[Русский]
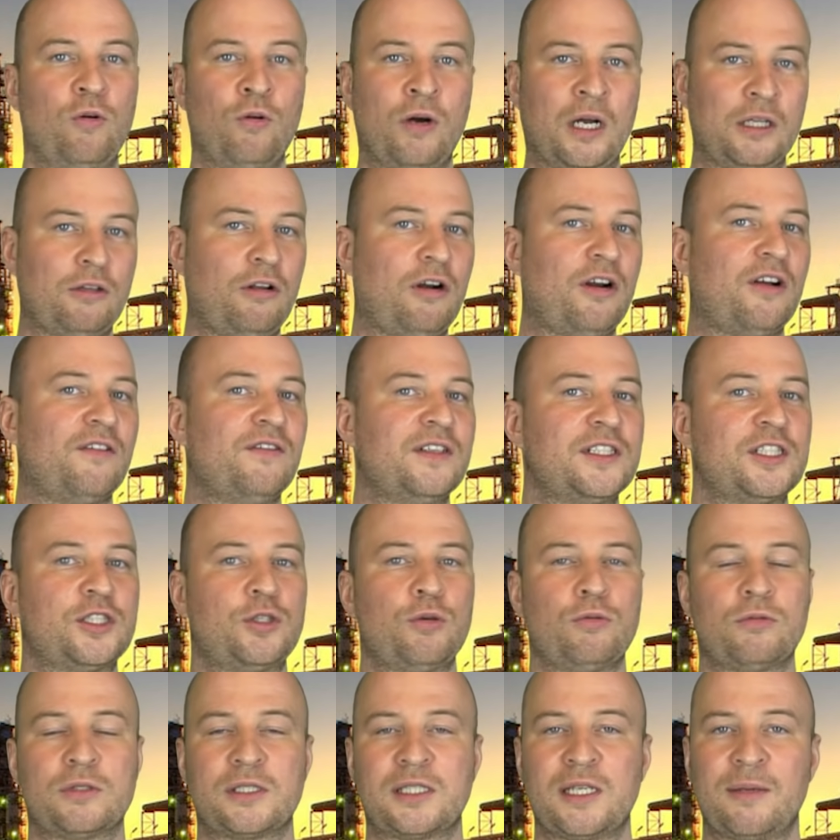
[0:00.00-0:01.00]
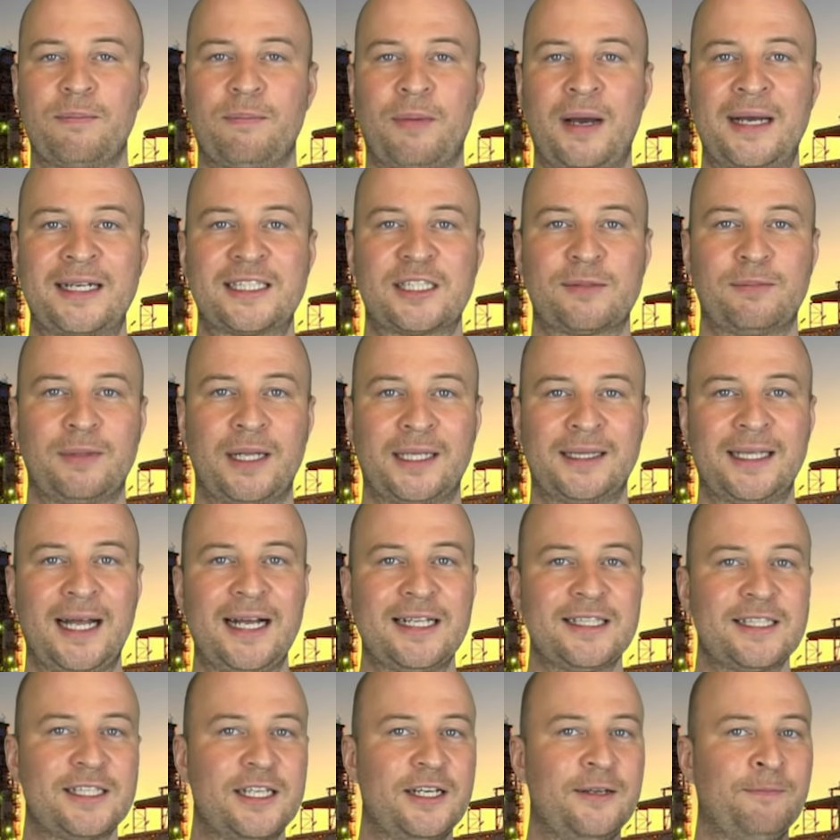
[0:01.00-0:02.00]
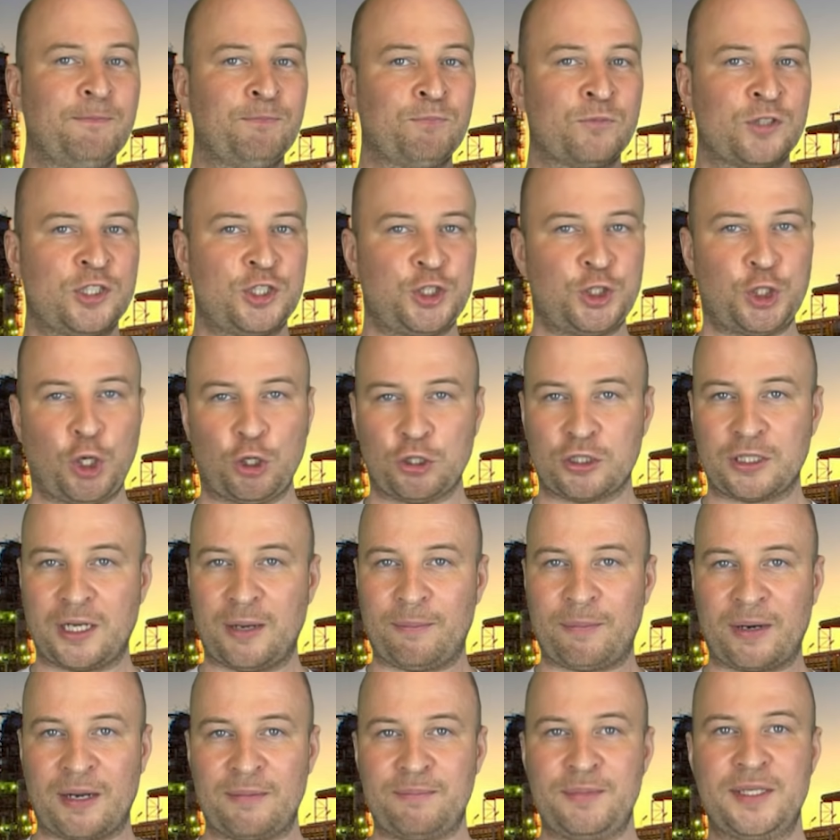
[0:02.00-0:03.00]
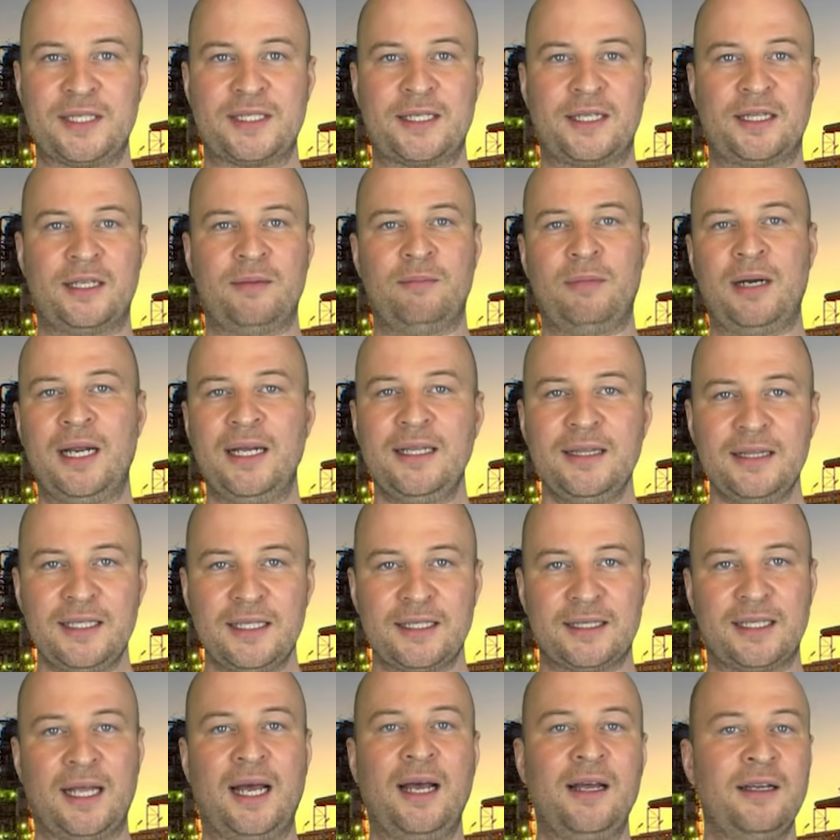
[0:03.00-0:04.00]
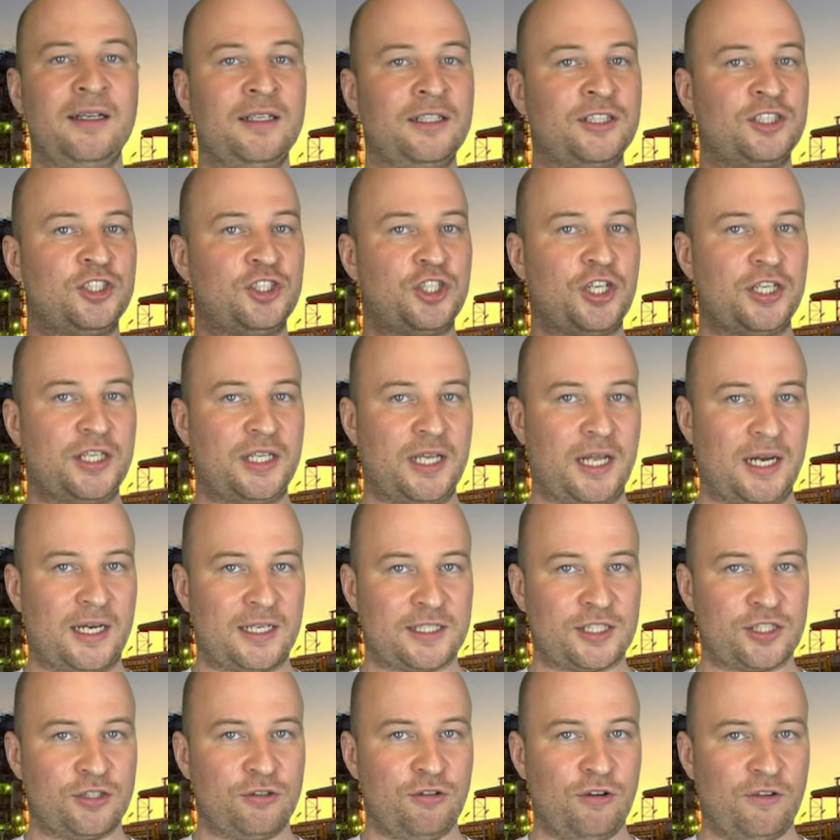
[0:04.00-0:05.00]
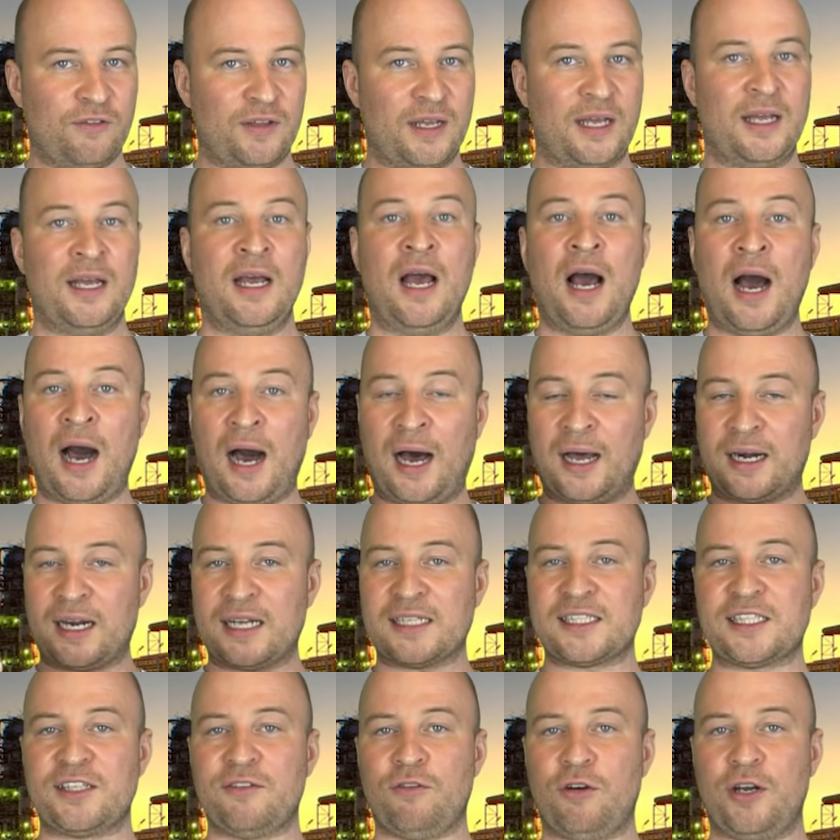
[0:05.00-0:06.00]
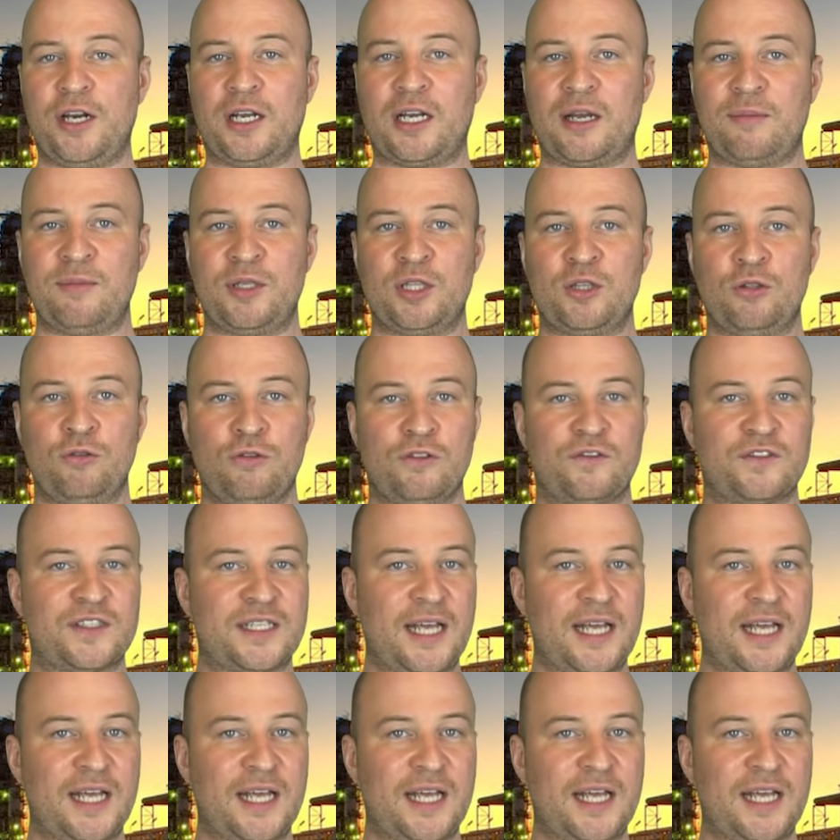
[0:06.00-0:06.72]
у которых в инструкции по эксплуатации четко прописаны бренды на GTL основе. А раз его рекомендуют в